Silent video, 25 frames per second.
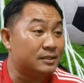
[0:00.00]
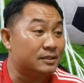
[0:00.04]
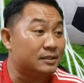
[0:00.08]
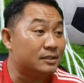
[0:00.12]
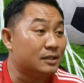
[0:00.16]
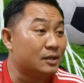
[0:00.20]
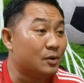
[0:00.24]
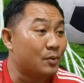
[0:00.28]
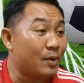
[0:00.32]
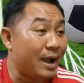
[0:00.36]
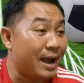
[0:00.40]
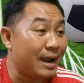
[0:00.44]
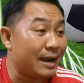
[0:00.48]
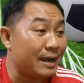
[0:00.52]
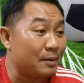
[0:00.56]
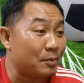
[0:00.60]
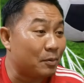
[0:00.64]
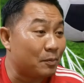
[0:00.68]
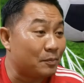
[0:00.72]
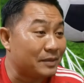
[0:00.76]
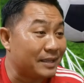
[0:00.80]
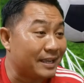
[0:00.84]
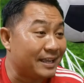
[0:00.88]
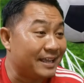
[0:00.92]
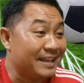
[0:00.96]
ชื่อว่าอะไร
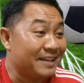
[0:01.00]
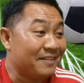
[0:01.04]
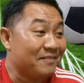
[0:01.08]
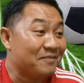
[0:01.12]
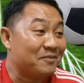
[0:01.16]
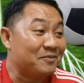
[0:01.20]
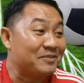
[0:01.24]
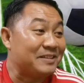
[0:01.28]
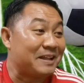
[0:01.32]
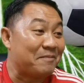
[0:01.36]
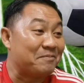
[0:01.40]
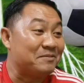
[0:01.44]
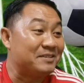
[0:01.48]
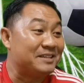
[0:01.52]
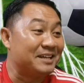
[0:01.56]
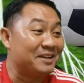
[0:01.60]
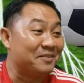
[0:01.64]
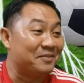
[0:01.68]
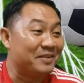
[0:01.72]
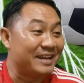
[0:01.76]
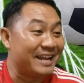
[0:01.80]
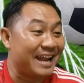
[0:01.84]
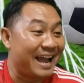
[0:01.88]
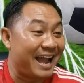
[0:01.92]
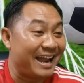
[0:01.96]
ผมจำชื่อ
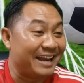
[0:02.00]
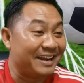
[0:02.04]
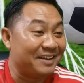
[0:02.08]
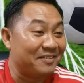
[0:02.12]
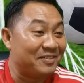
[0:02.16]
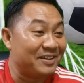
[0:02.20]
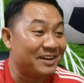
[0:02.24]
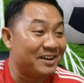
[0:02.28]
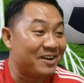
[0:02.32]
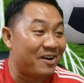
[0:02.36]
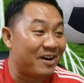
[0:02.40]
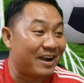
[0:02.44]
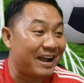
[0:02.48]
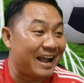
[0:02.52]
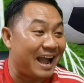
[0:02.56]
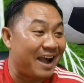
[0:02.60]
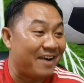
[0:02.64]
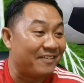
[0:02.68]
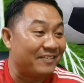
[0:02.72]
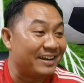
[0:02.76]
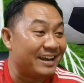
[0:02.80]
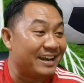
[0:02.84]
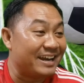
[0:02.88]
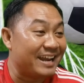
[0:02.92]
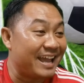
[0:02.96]
ไม่ได้นะเพิ่งออกข่าว
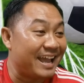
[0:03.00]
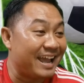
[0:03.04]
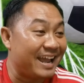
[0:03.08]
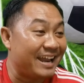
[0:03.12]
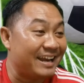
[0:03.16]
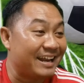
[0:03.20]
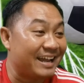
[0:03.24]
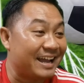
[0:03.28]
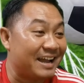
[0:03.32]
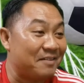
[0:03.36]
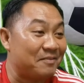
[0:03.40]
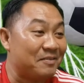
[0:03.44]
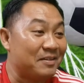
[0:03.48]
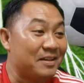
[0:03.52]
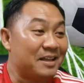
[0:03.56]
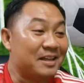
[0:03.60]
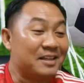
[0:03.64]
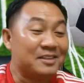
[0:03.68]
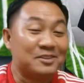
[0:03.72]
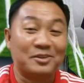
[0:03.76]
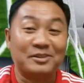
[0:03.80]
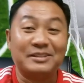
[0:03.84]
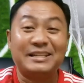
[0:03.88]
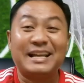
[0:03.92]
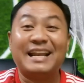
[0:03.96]
ไปแท้ๆนะครับ
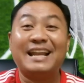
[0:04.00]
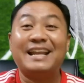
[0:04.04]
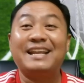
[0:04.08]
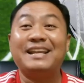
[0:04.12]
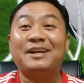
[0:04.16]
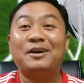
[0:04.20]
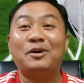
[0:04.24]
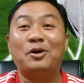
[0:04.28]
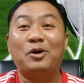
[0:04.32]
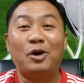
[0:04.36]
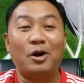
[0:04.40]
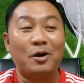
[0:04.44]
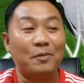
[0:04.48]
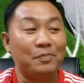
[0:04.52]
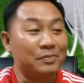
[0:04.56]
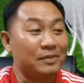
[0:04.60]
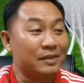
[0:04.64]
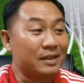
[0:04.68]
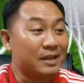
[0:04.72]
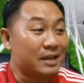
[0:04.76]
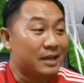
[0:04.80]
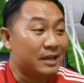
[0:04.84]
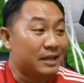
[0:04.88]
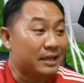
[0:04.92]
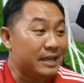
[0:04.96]
สนใจละหนึ่งคน
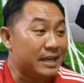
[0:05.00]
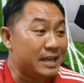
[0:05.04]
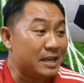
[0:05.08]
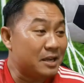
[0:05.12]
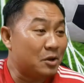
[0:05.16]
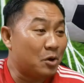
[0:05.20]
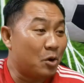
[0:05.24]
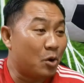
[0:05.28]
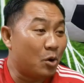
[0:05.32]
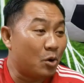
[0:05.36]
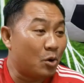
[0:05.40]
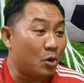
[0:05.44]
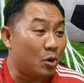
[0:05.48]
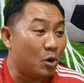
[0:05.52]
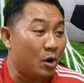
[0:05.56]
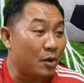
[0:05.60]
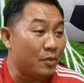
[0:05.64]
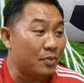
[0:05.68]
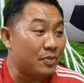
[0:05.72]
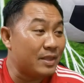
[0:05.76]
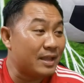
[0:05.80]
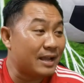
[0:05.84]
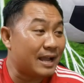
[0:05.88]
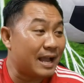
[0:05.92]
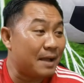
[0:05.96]
อีก 6 คน
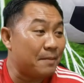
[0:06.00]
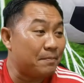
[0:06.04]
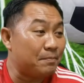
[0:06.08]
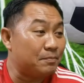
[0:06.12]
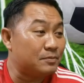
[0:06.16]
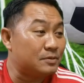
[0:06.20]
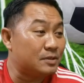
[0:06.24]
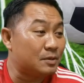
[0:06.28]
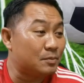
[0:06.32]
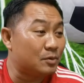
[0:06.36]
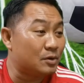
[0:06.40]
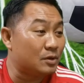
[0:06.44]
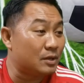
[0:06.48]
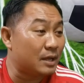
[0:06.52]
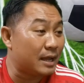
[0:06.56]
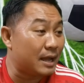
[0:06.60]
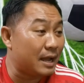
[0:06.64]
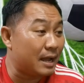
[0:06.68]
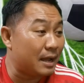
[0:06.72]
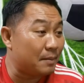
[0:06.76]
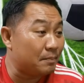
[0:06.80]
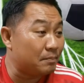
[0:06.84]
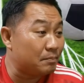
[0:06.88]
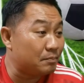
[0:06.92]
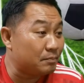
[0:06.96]
นะครับสโม
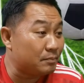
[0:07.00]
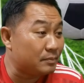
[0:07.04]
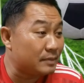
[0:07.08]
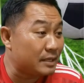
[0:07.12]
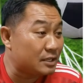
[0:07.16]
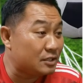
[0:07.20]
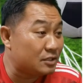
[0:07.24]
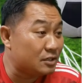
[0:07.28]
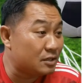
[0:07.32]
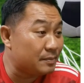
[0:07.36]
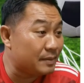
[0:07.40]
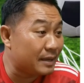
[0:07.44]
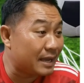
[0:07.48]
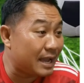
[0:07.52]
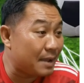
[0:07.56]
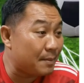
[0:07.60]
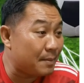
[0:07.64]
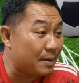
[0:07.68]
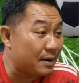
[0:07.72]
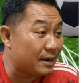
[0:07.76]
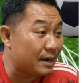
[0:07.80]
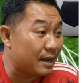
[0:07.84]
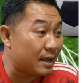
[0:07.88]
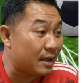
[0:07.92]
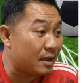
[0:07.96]
อ่าในชื่อมีใคร
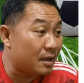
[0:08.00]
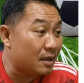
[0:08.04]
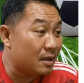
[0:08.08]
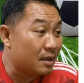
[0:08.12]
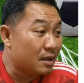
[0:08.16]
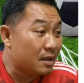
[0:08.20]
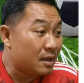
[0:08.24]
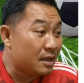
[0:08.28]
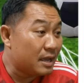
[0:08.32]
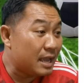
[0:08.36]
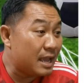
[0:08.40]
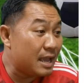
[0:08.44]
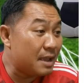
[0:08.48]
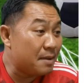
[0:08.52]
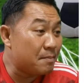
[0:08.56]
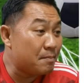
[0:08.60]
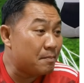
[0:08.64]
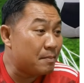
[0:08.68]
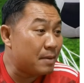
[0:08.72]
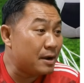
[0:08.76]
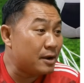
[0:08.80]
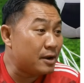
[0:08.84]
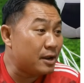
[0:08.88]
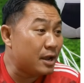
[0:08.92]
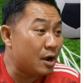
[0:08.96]
บ้างเนี่ยเอ็ม
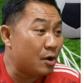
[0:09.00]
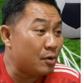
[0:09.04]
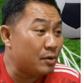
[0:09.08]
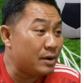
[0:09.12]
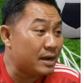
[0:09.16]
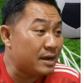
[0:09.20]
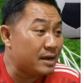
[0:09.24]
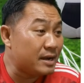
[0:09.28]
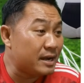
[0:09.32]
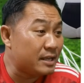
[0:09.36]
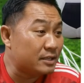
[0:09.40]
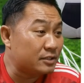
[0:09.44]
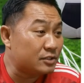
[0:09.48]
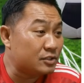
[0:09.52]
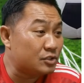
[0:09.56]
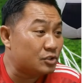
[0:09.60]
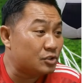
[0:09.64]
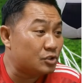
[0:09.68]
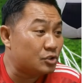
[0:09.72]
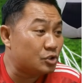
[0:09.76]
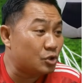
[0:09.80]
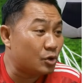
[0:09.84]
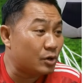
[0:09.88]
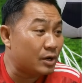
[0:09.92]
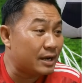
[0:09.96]
มานูเอลเดนนิส
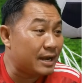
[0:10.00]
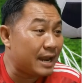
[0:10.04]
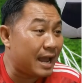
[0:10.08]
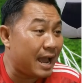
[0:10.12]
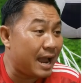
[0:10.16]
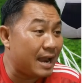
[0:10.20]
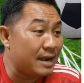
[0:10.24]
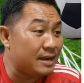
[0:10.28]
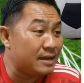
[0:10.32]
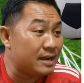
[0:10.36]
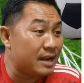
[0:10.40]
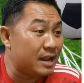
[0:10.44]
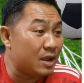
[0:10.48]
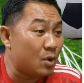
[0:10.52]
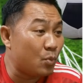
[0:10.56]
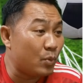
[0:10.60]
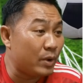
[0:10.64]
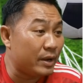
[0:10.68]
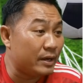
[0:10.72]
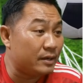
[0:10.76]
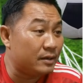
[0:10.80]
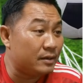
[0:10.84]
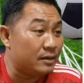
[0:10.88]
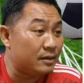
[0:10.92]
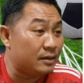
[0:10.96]
โจนาธานเด
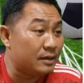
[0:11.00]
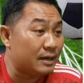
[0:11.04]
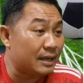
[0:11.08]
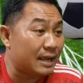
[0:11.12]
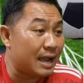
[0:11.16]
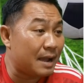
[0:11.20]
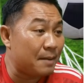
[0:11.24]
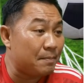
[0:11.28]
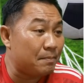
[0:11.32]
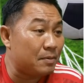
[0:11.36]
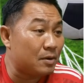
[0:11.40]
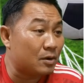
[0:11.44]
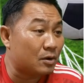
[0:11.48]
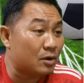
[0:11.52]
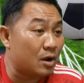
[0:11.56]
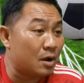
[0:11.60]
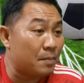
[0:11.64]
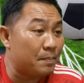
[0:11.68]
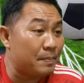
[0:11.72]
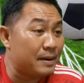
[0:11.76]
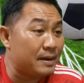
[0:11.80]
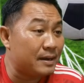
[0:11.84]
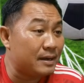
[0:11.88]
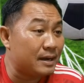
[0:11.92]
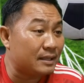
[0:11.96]
วิดนะครับ แล้วก็
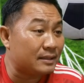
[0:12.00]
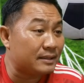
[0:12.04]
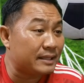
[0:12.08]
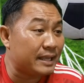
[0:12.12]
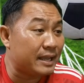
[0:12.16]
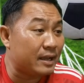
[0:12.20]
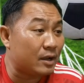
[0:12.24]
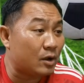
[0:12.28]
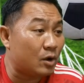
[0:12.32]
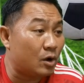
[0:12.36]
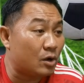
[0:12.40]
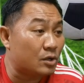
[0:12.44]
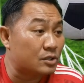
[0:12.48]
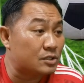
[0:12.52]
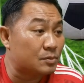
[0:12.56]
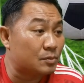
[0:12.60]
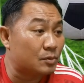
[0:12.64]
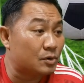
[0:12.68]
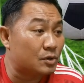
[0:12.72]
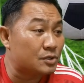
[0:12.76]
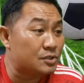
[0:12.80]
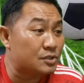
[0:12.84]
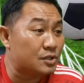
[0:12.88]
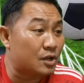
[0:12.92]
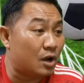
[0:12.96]
เป็นนักเตะของสโม
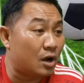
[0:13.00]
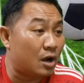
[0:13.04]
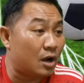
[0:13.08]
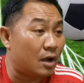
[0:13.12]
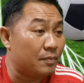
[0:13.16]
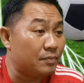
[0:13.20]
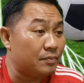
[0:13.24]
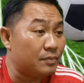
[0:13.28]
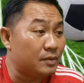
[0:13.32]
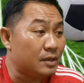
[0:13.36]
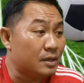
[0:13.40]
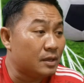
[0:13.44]
สร